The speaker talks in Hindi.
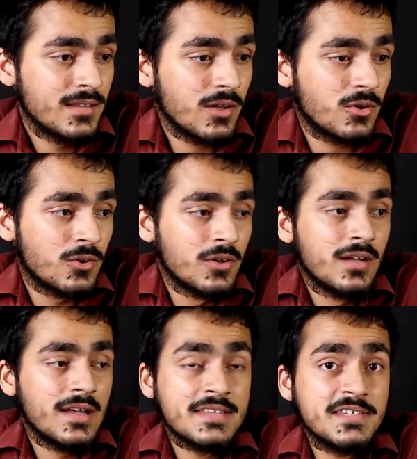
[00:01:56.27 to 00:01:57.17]
देखो
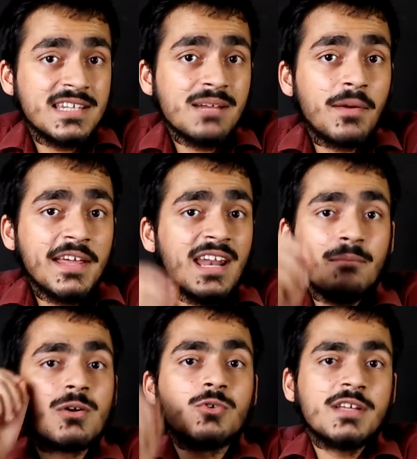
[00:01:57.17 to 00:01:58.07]
जितने बढ़िया
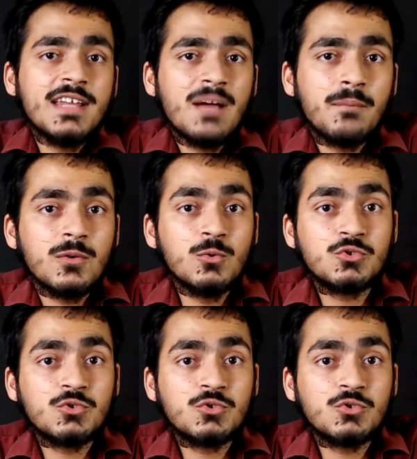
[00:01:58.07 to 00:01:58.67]
नंबर होते हैं ना यहाँ पे